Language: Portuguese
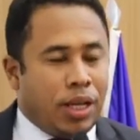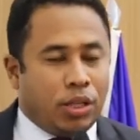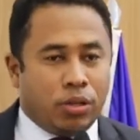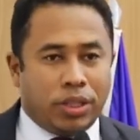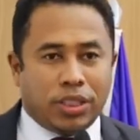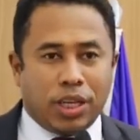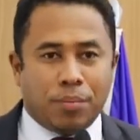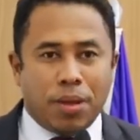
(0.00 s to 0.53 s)
E
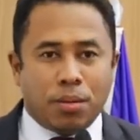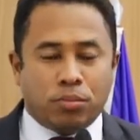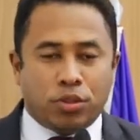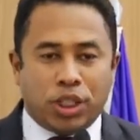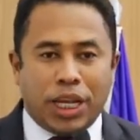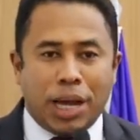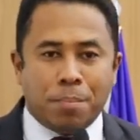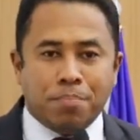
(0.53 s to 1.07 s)
nós
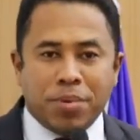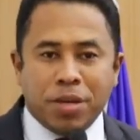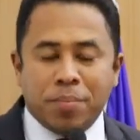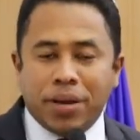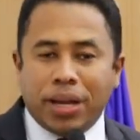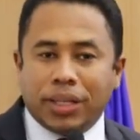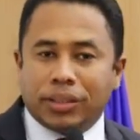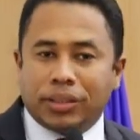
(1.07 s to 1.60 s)
sabemos que a
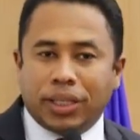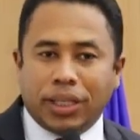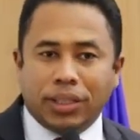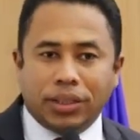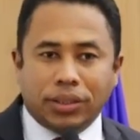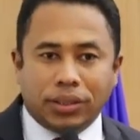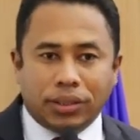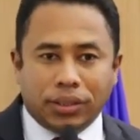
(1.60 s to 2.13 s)
Bíblia ela
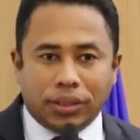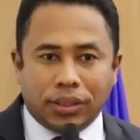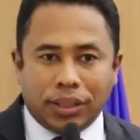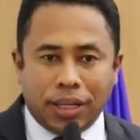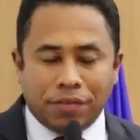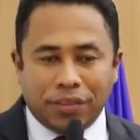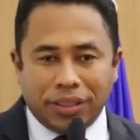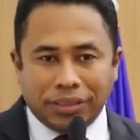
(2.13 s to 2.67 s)
tem
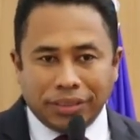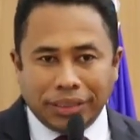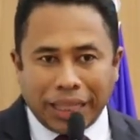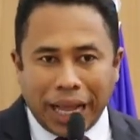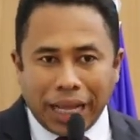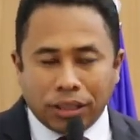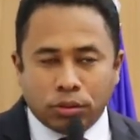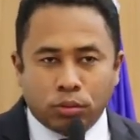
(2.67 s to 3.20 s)

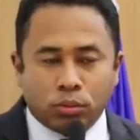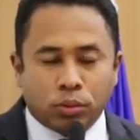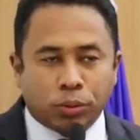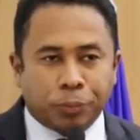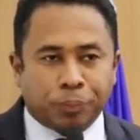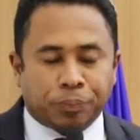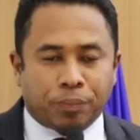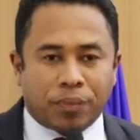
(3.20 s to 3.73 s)
levantado
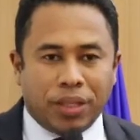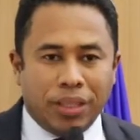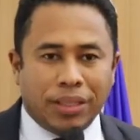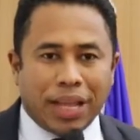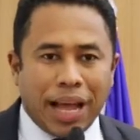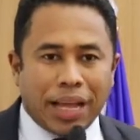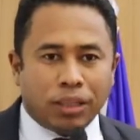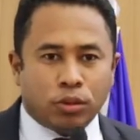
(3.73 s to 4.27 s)
e
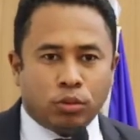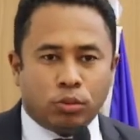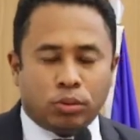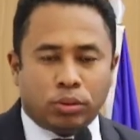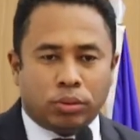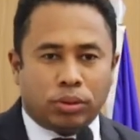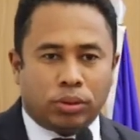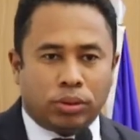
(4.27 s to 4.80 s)

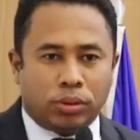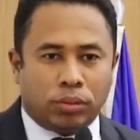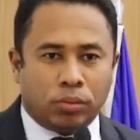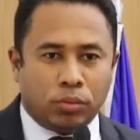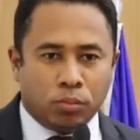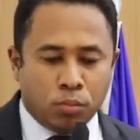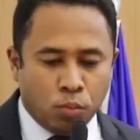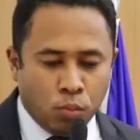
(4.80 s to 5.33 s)
dado
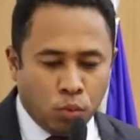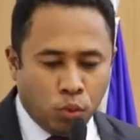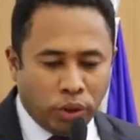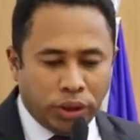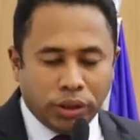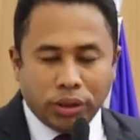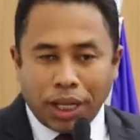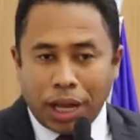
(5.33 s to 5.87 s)

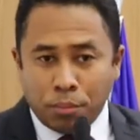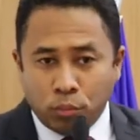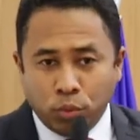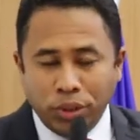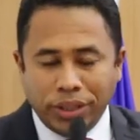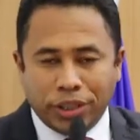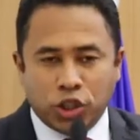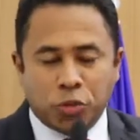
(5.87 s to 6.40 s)
muito, a
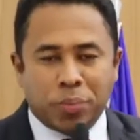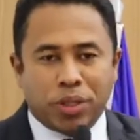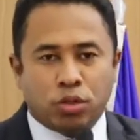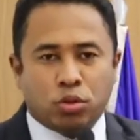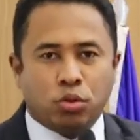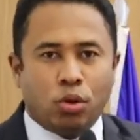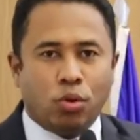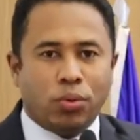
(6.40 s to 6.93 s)
muitas
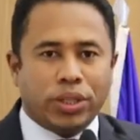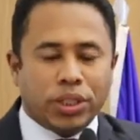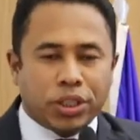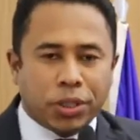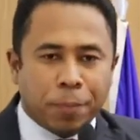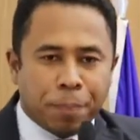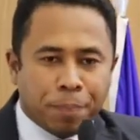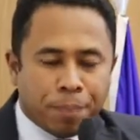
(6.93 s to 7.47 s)

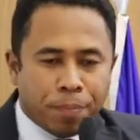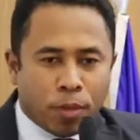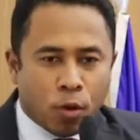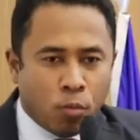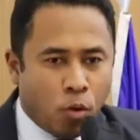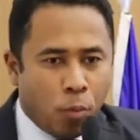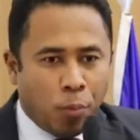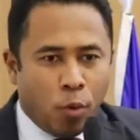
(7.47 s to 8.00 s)
pessoas
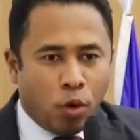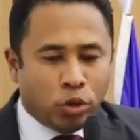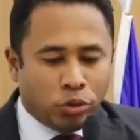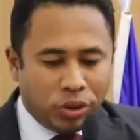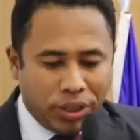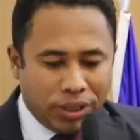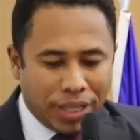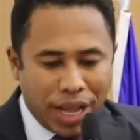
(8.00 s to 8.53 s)
uma
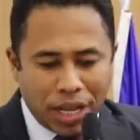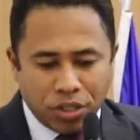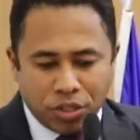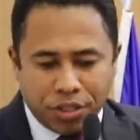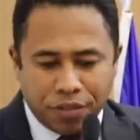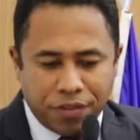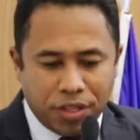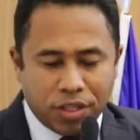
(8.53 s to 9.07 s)
oportunidade
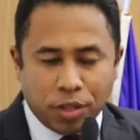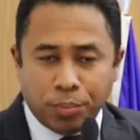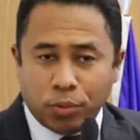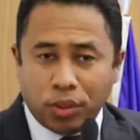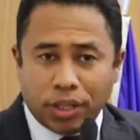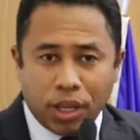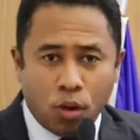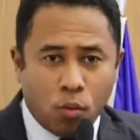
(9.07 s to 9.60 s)
de vida,
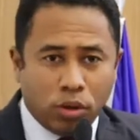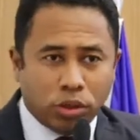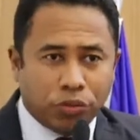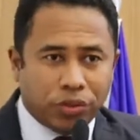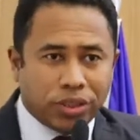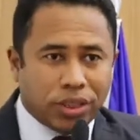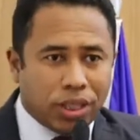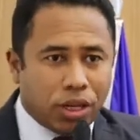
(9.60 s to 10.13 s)
porque
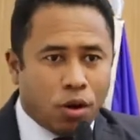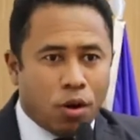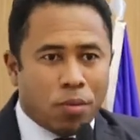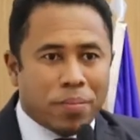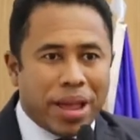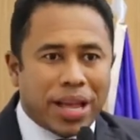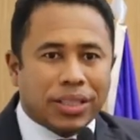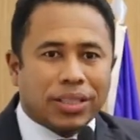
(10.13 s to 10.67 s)
quando você
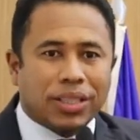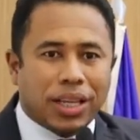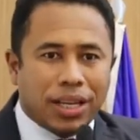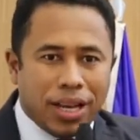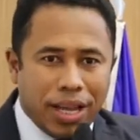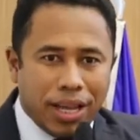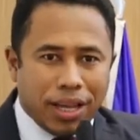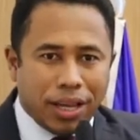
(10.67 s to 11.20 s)
começa a
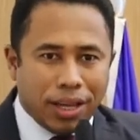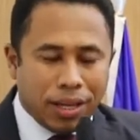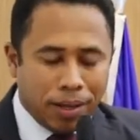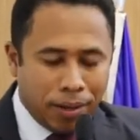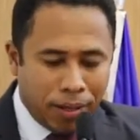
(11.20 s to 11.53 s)
ler